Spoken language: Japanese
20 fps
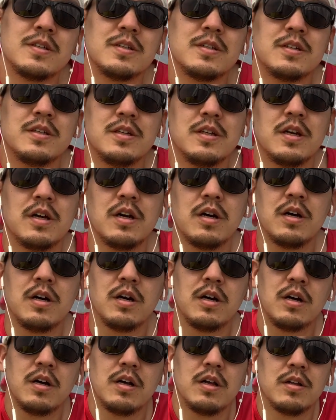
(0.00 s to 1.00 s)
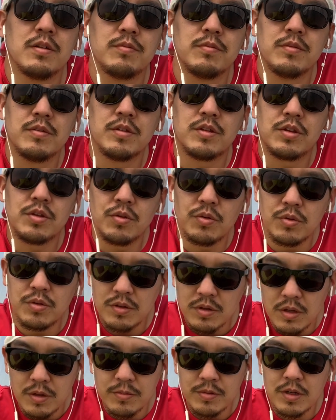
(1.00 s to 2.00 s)
いや一応
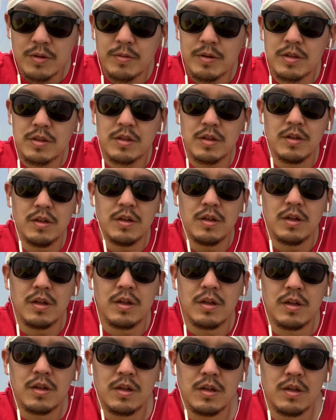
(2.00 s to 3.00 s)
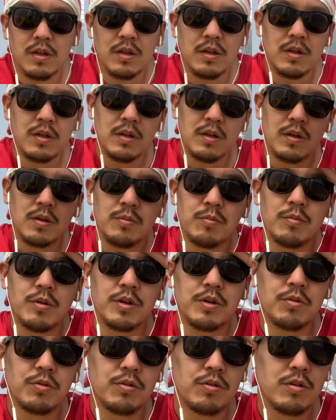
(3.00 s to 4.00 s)
眠れましたねまあ、
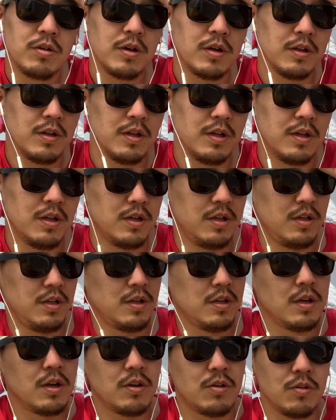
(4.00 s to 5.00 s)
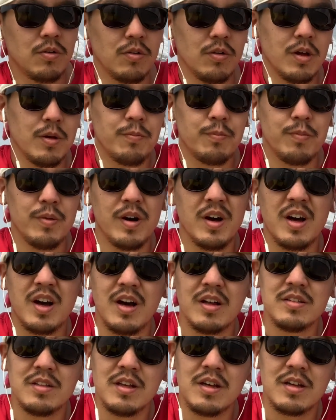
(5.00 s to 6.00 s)
夜がね結構やっぱ
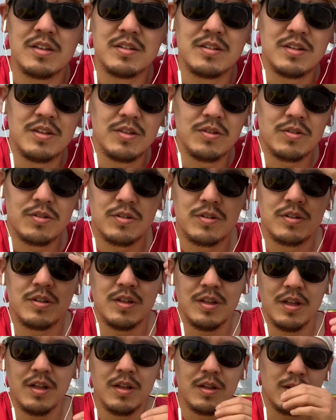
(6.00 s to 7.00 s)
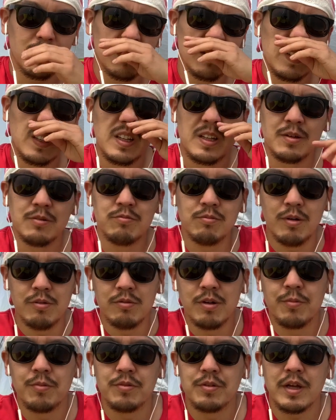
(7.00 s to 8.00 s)
風が強くて、まあ、上
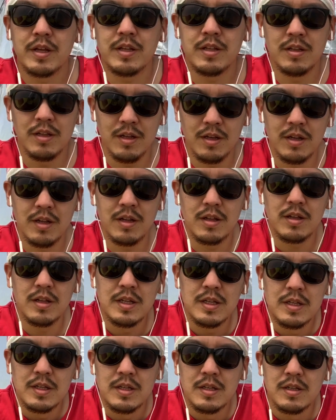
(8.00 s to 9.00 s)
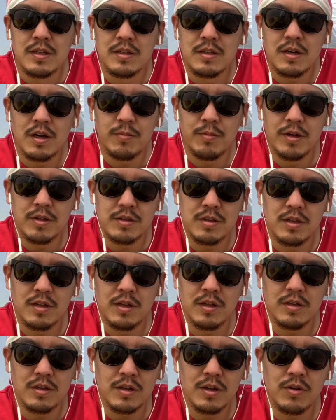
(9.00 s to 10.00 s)
もないんでねカバーしてないん
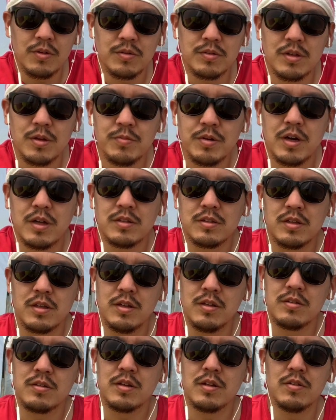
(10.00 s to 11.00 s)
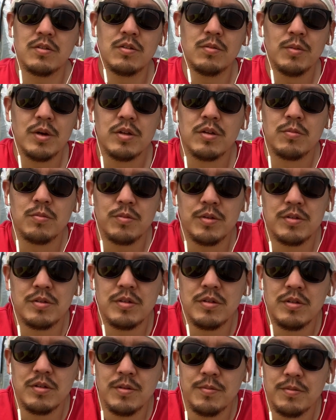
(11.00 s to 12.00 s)
で結構寒かったですけどまあでも別に
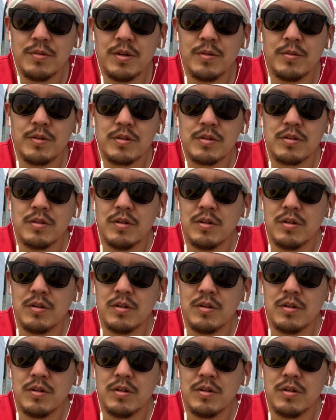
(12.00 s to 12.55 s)
眠れました